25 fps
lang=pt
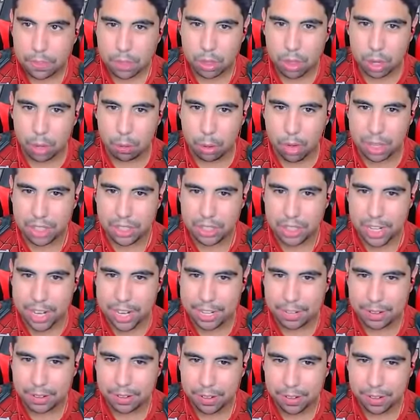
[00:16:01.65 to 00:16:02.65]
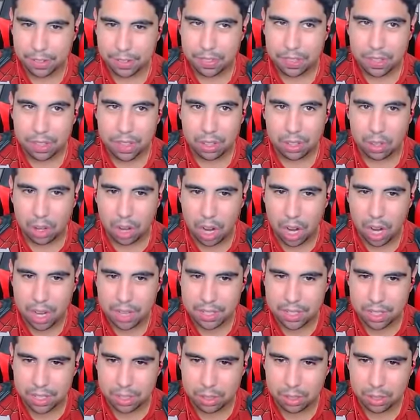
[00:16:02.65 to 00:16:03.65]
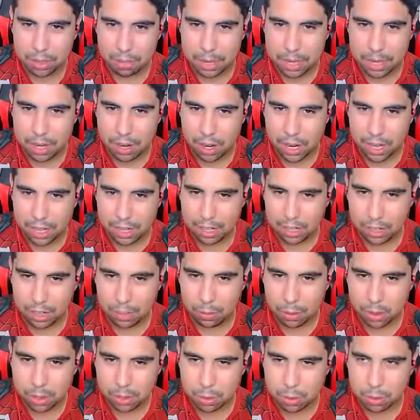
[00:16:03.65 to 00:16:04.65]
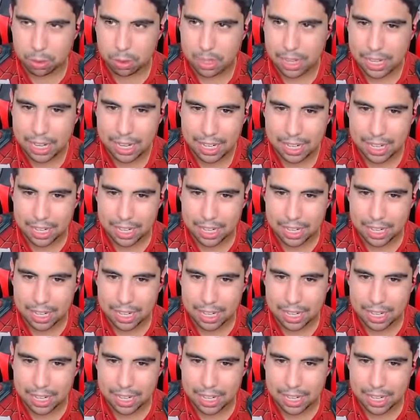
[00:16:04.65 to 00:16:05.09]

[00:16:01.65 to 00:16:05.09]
Tomou em cheio! Nossa, ele usou bem na hora o escudo dele,